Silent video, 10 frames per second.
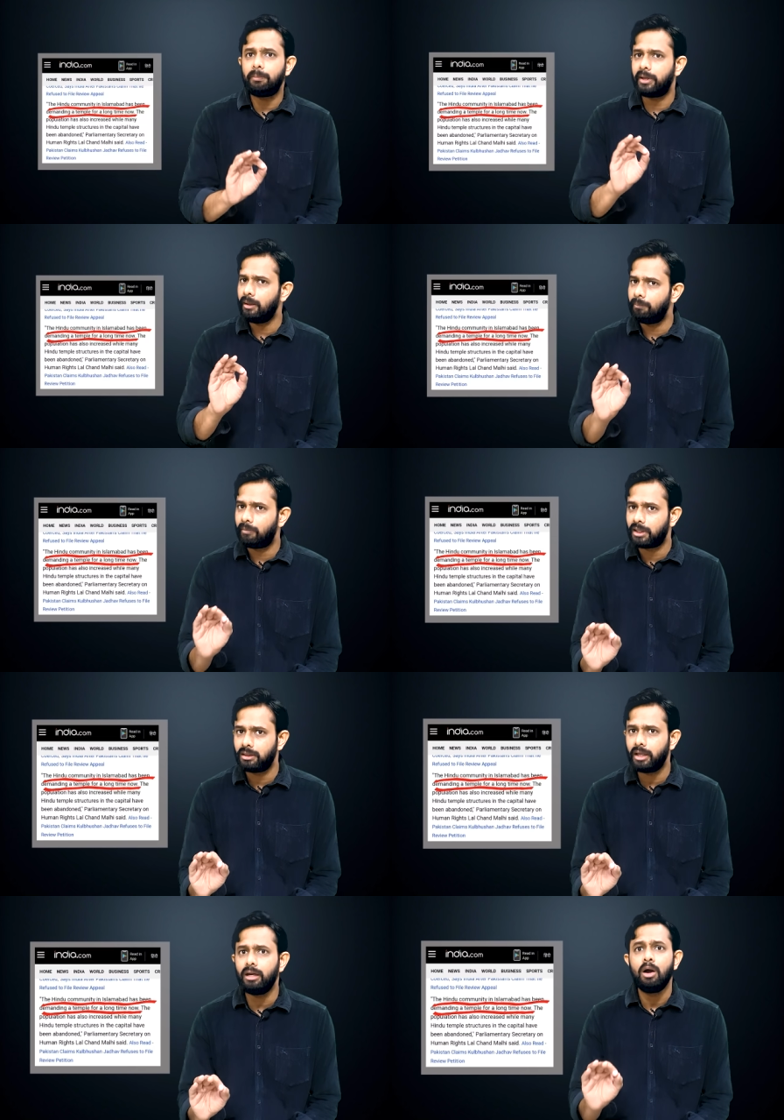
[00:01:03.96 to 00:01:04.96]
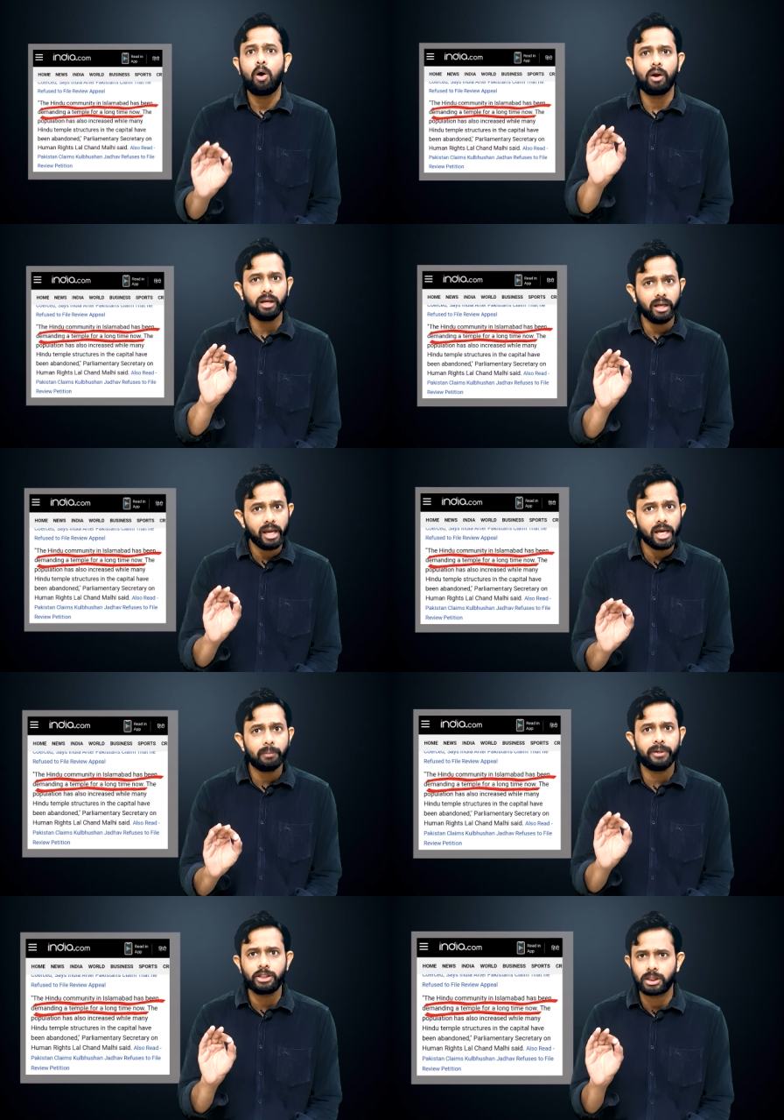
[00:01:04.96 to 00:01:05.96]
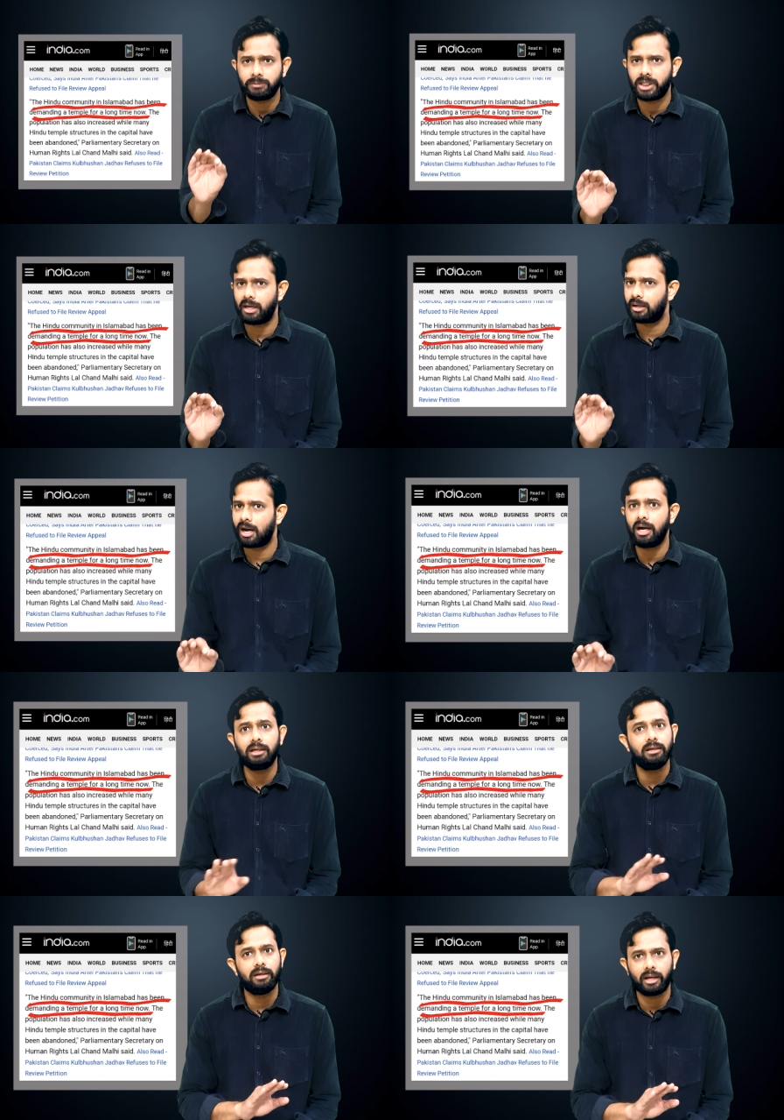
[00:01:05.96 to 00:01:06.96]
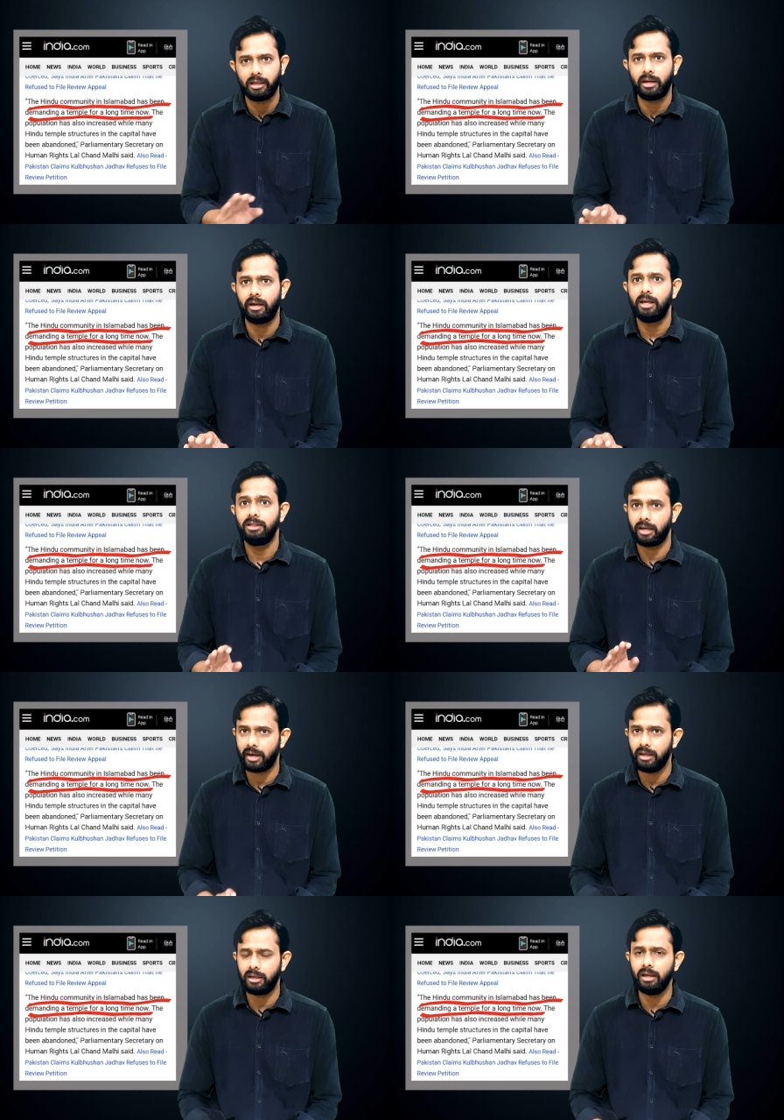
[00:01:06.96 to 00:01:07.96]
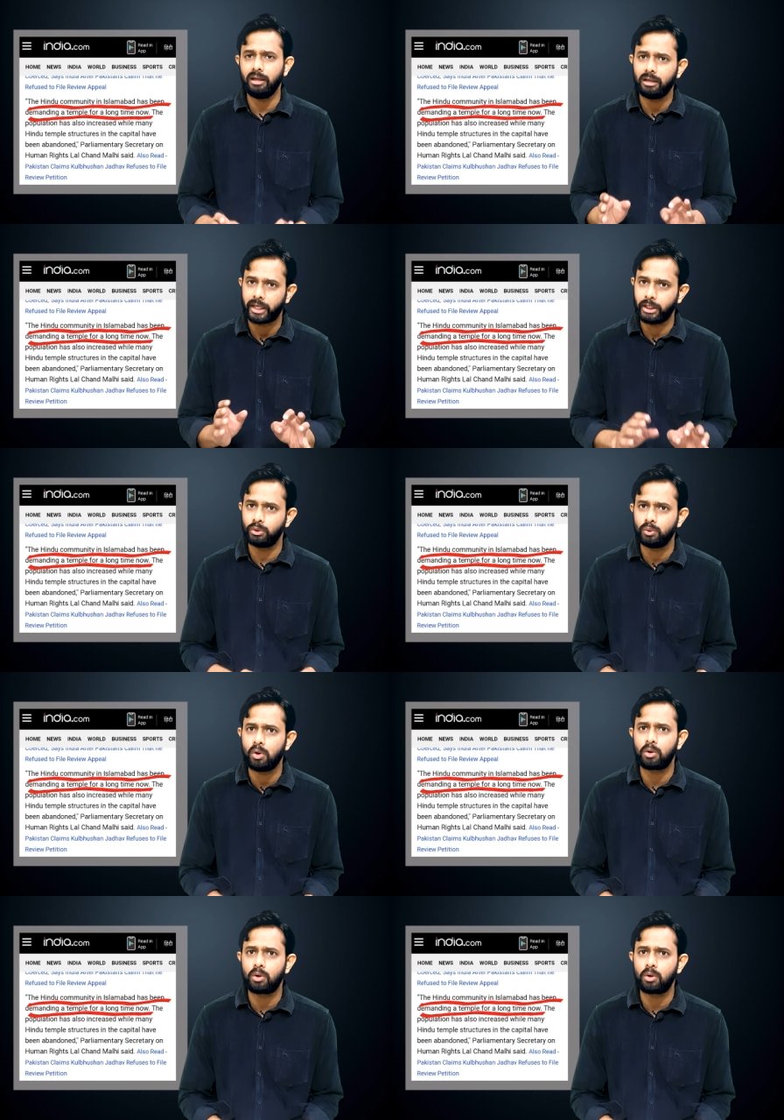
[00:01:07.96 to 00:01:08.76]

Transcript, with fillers: भी मंदिर और एक भी शमशान घाट नहीं है यानी कि इन हिंदुओं